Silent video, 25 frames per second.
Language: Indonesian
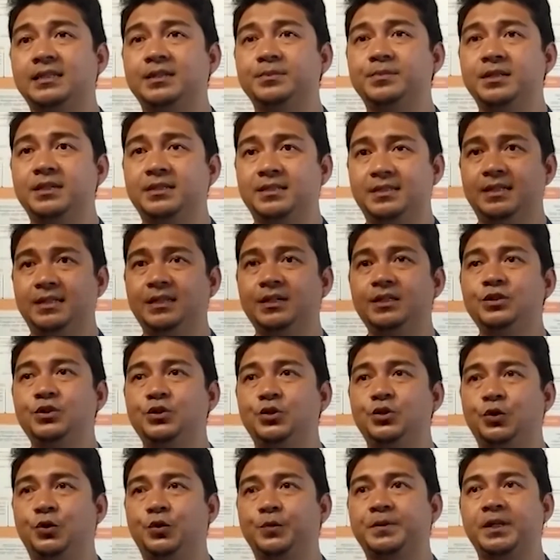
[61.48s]
eksibisi
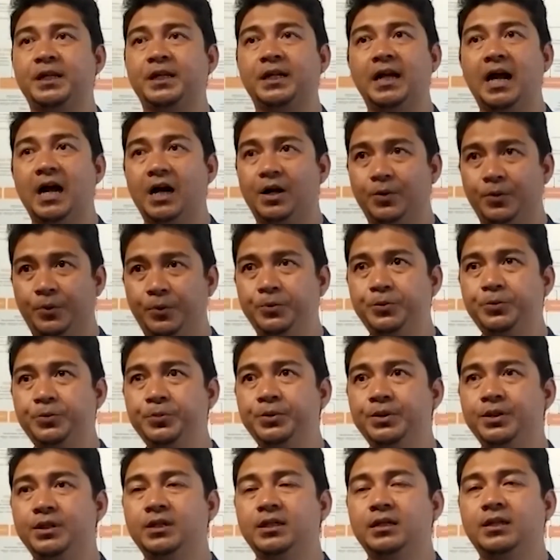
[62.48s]
cukup terganggu
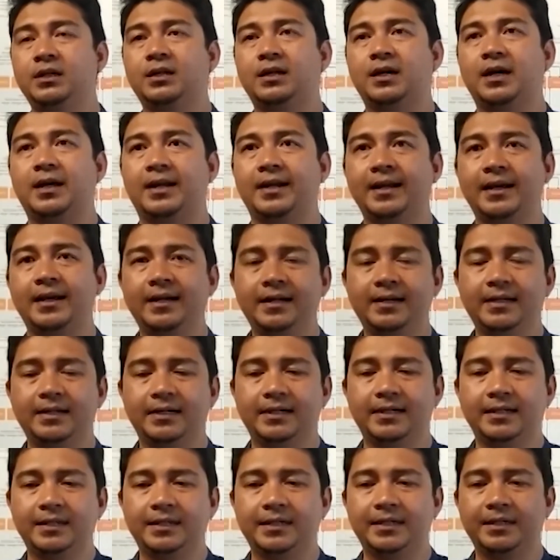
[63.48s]
karena
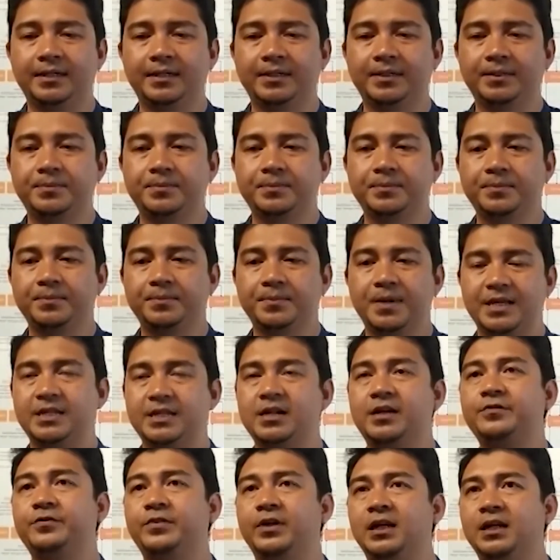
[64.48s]
uh,
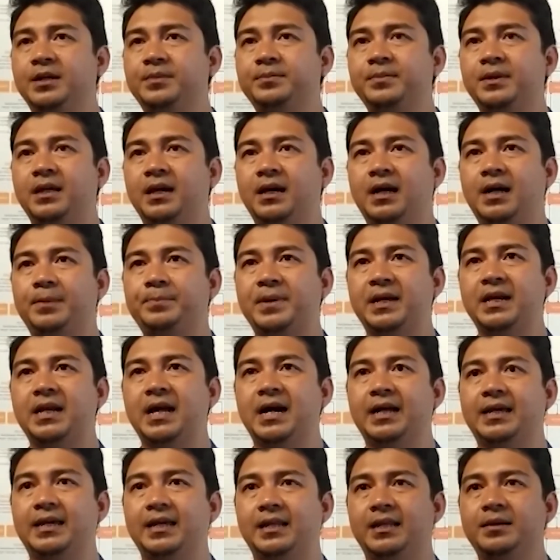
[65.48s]
banyak film yang
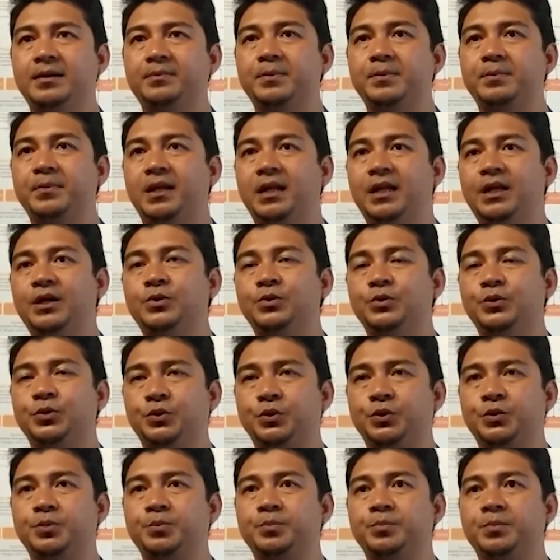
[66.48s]
pada akhirnya memilih
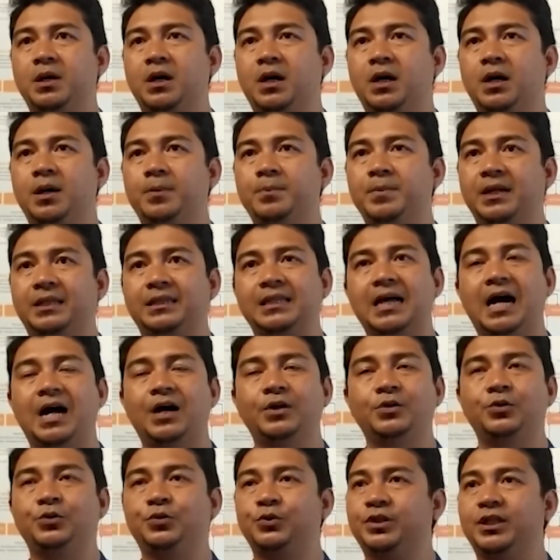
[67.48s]
untuk uh,
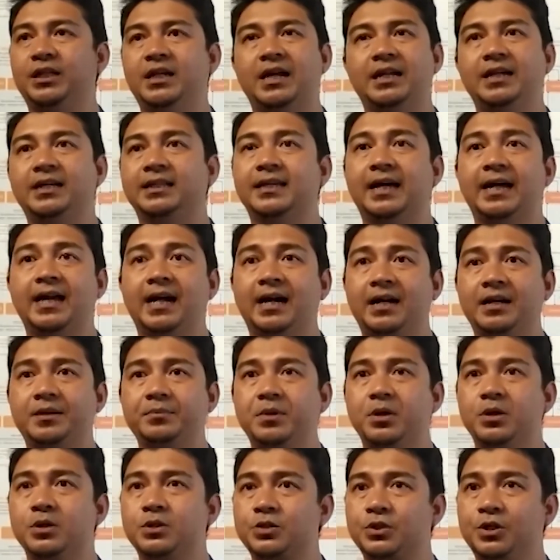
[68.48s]
bertahan untuk tidak ditayangkan
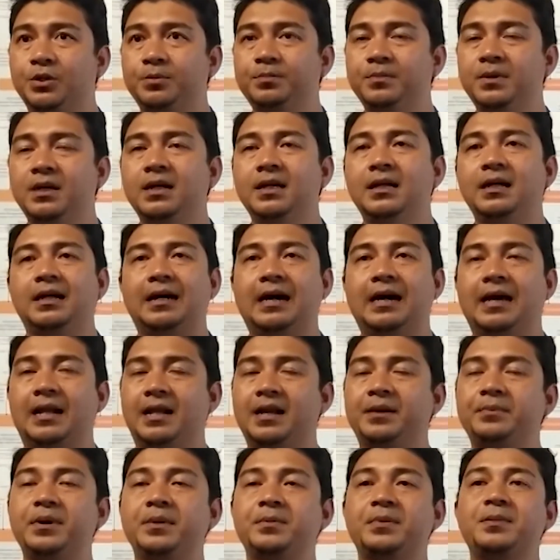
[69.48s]
bioskop
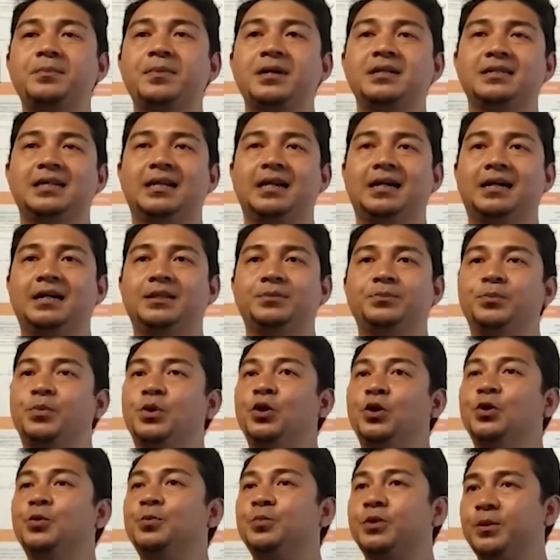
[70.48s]
karena memang masyarakat
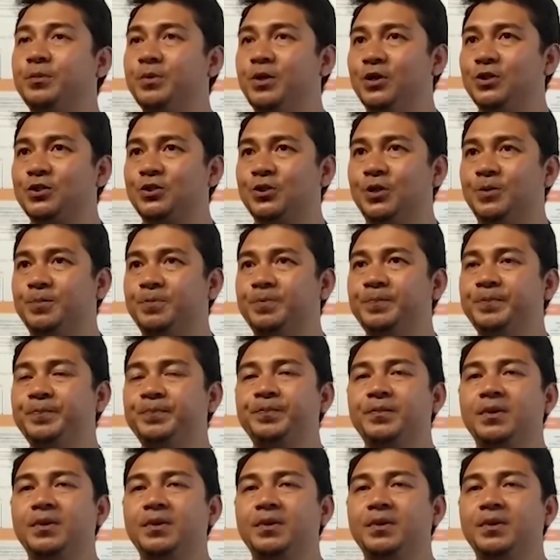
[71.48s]
belum ke bioskop.